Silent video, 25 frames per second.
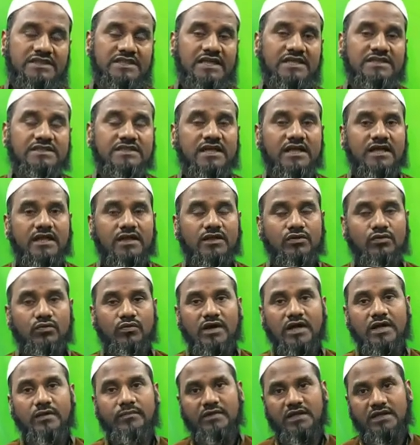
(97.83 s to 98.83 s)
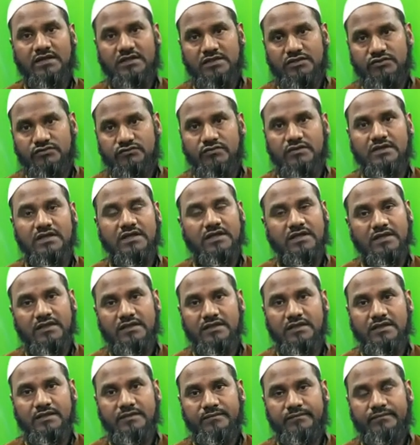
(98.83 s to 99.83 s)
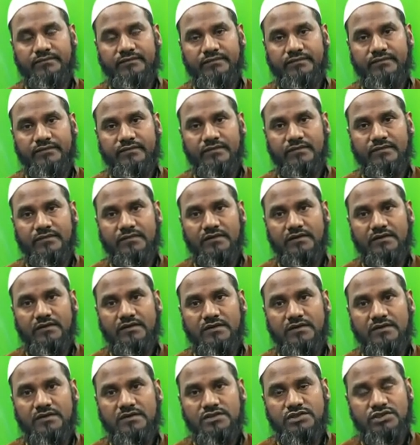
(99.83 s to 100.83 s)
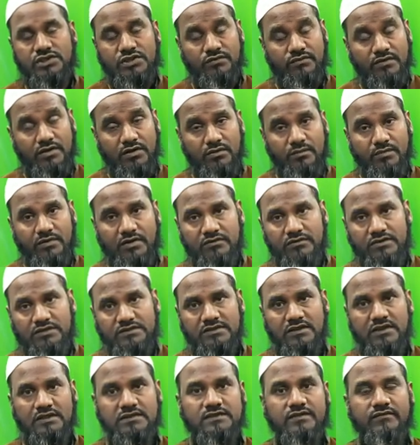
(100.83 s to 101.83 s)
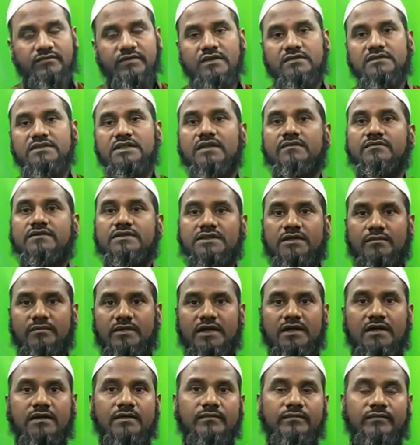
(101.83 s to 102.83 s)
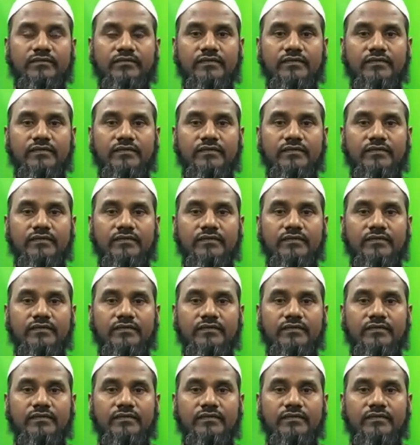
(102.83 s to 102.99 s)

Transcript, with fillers: చేసిన ఈ దువాని మనం తీసుకున్నట్టయితే చివరిలో ప్రవక్త సలహా వారు సెలవిచ్చిన మాట